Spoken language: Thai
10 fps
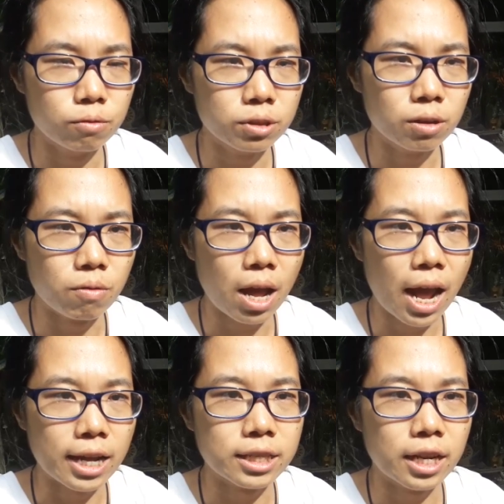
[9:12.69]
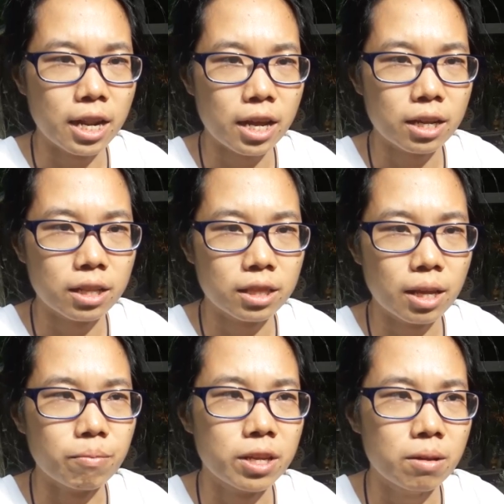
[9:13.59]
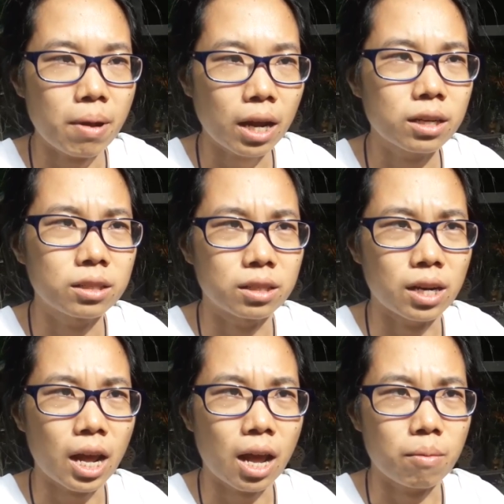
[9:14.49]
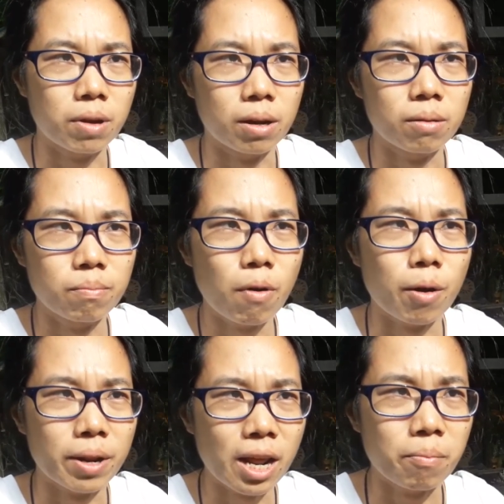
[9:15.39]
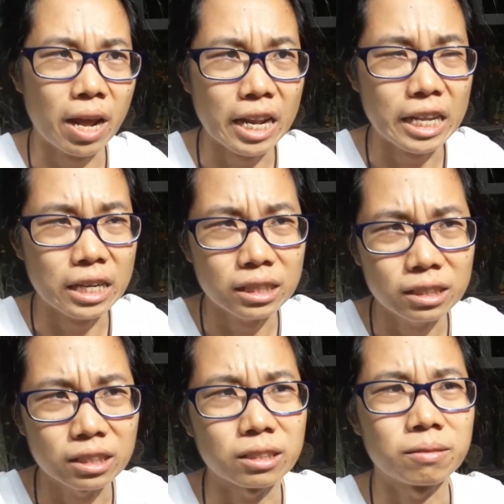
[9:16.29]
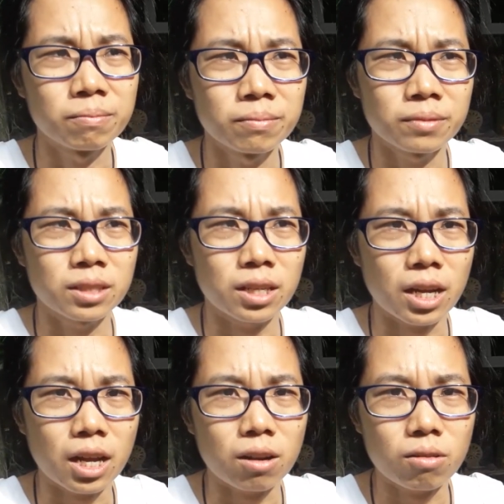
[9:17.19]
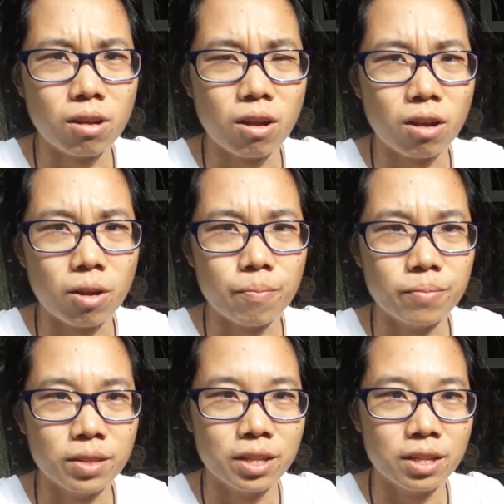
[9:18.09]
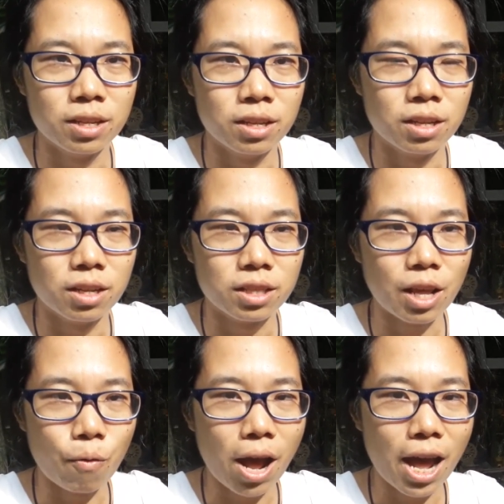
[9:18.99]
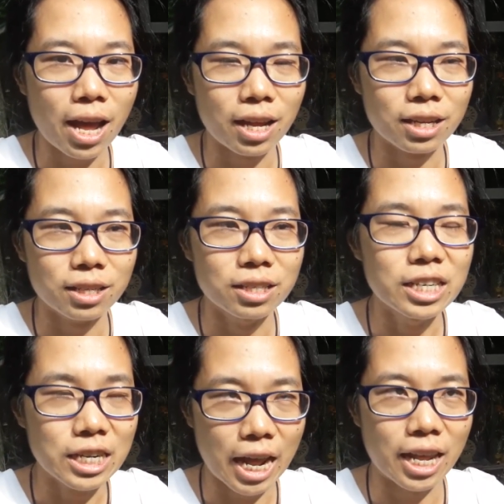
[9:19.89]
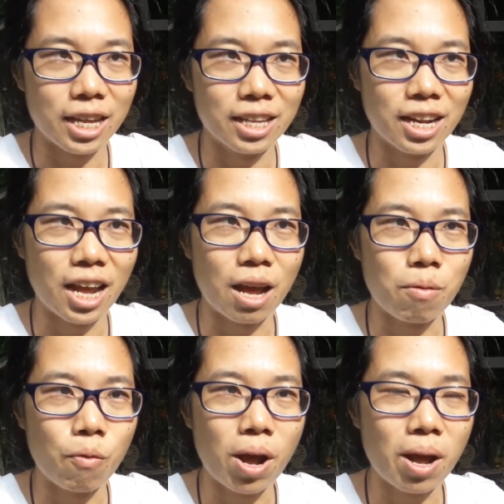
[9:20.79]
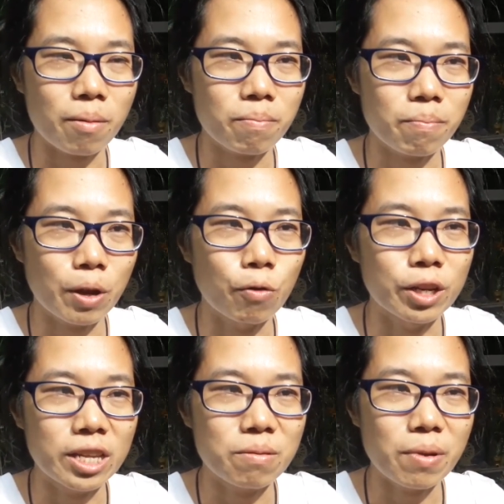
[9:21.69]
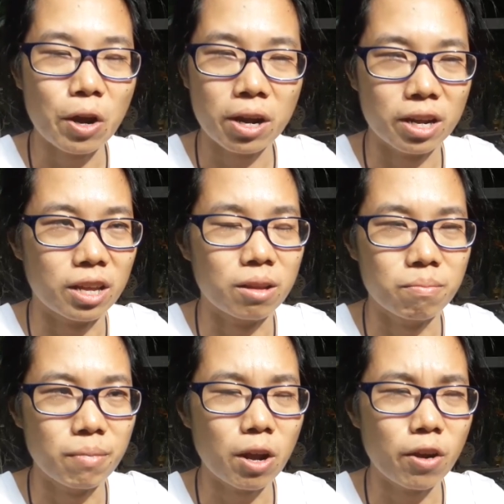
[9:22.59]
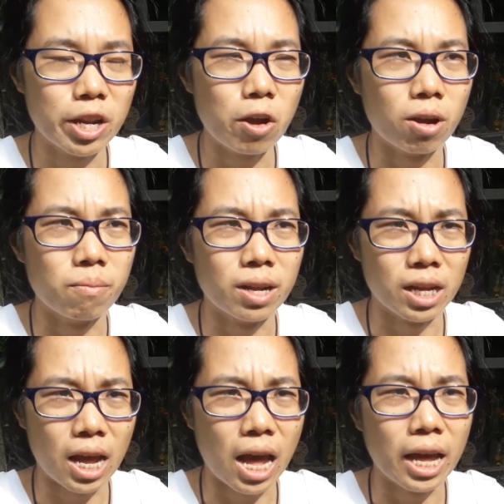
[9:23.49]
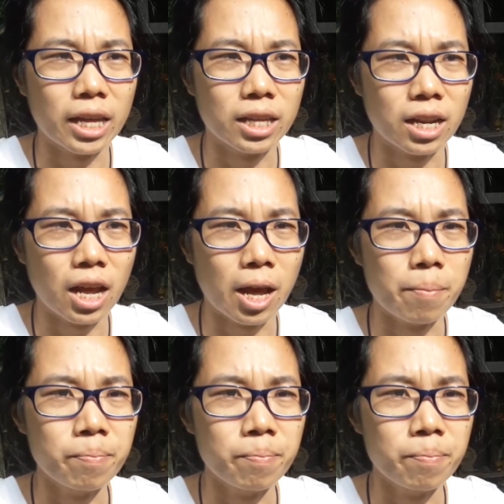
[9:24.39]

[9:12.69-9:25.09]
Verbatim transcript: รู้สึกว่าหายใจได้เต็มที่มากขึ้นนะคะเหมือนปอดมันทำงานดีขึ้นค่ะแล้วก็แต่ว่าเหนื่อยนะคะเพราะว่าเป็นคนที่ไม่เคยไม่ค่อยได้ออกกำลังกายนะคะ